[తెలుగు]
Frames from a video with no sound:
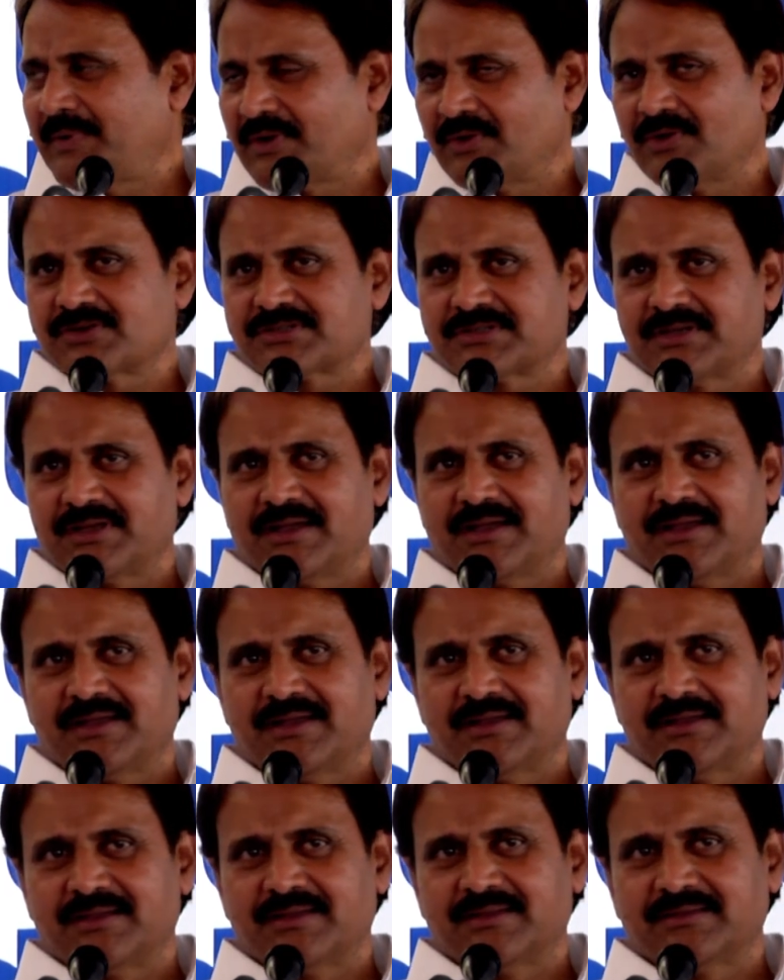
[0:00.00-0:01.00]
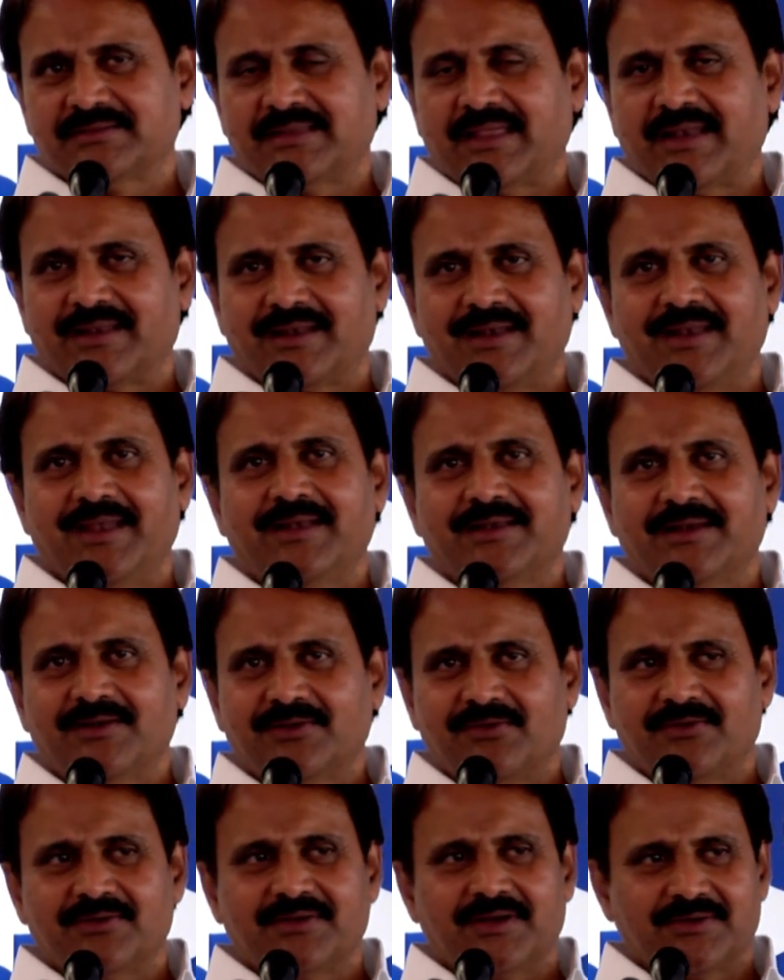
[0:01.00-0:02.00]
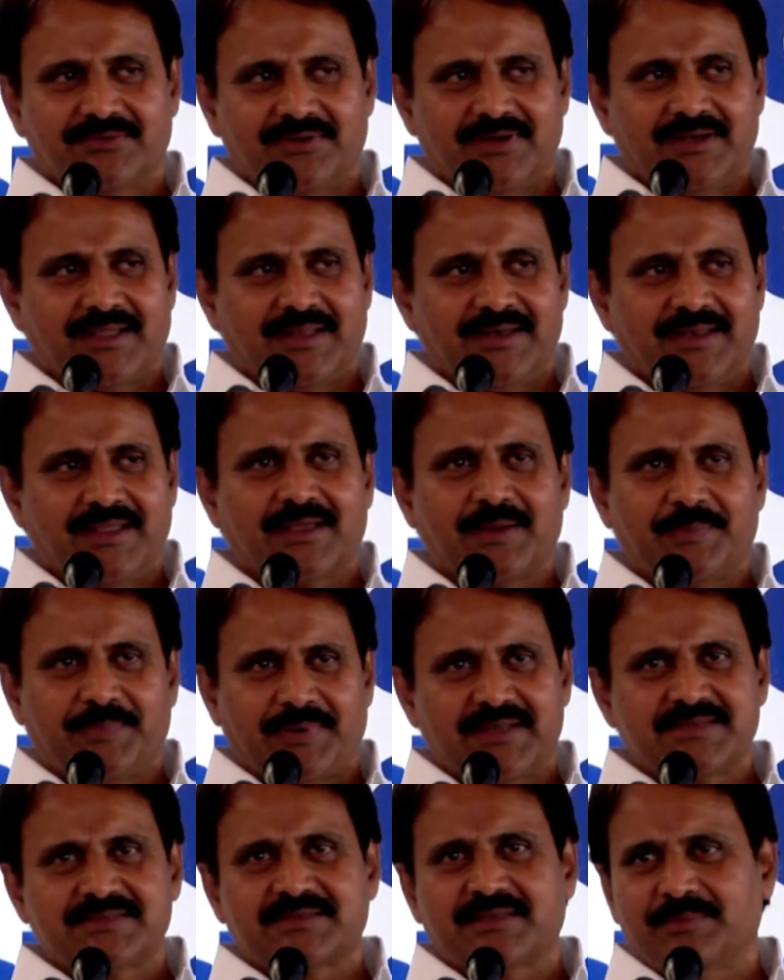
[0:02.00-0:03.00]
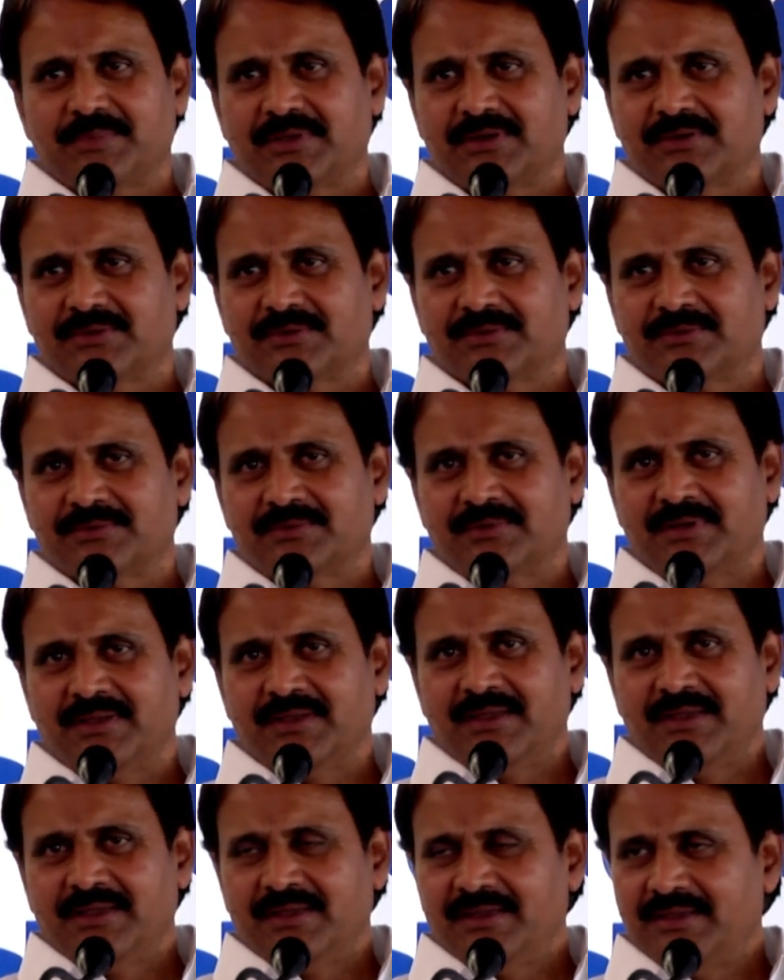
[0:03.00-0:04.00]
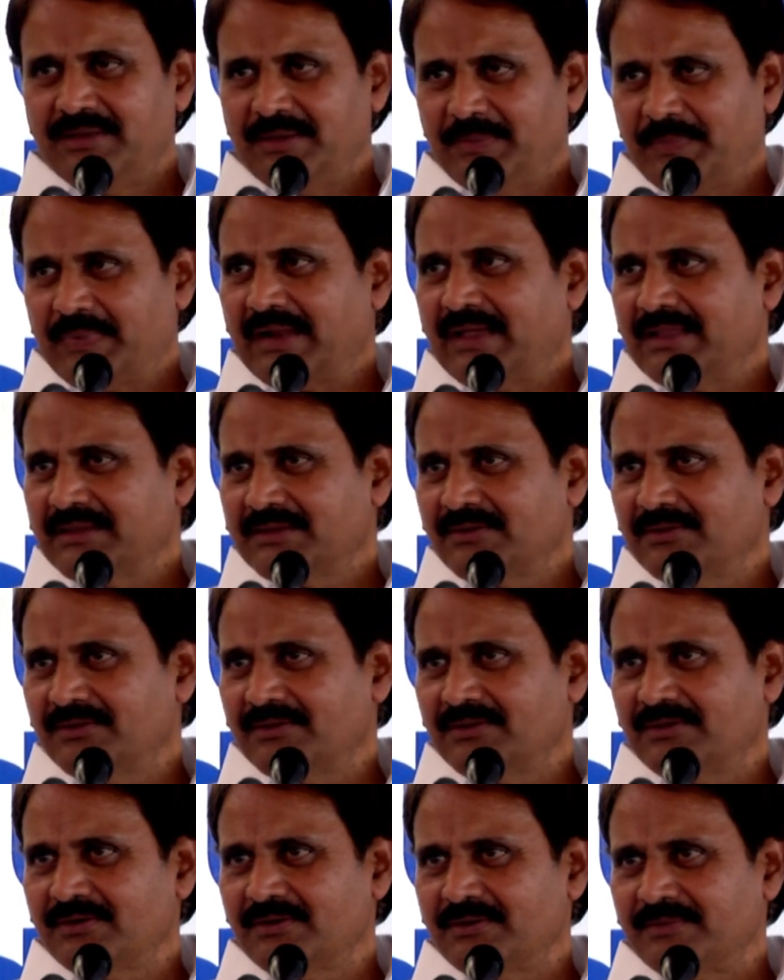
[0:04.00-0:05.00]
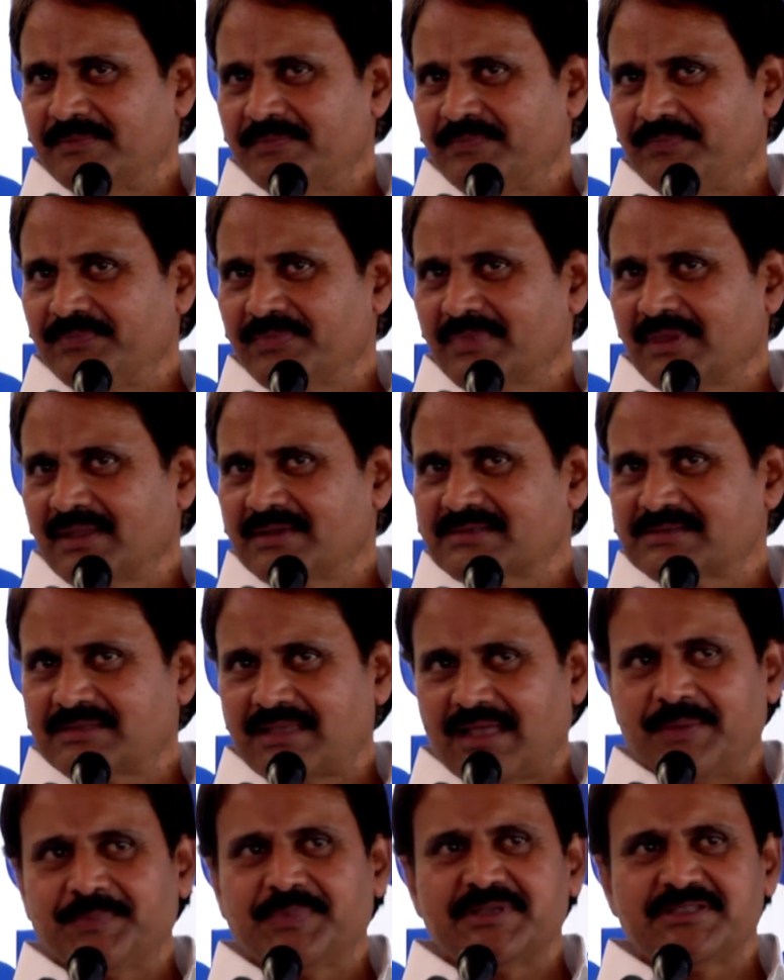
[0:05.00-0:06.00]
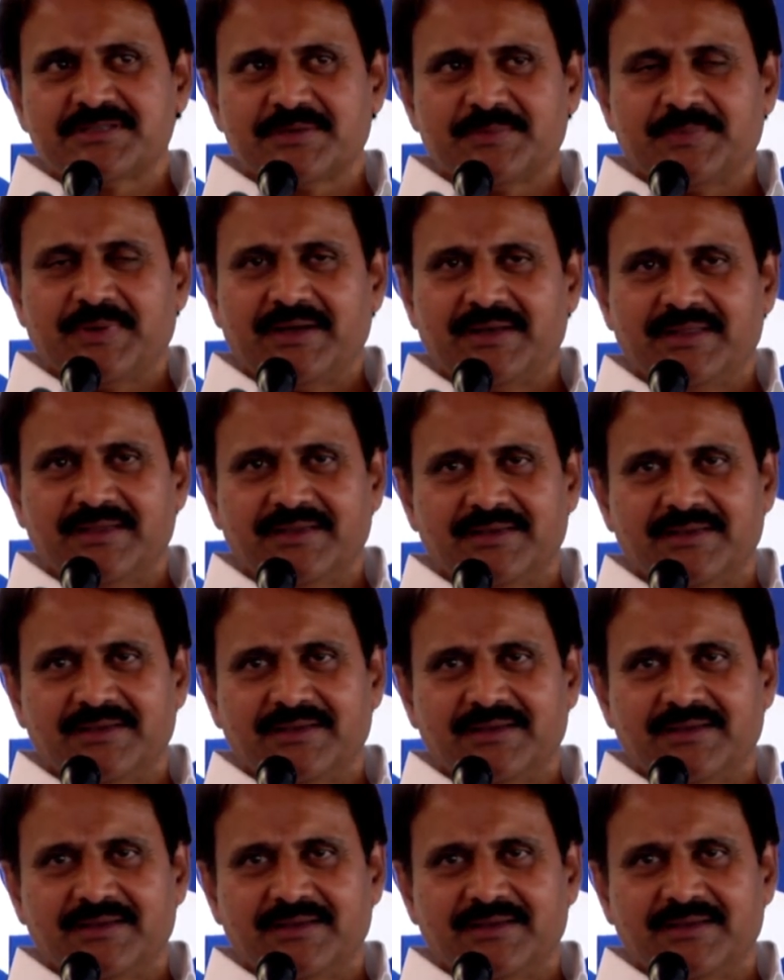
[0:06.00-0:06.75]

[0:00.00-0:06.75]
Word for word: పరోక్షంగా దాని రిలేటెడ్గా ఉన్నటువంటి అనేక పరిశ్రమలు ఈ ప్రాంతంలో స్థాపించబడి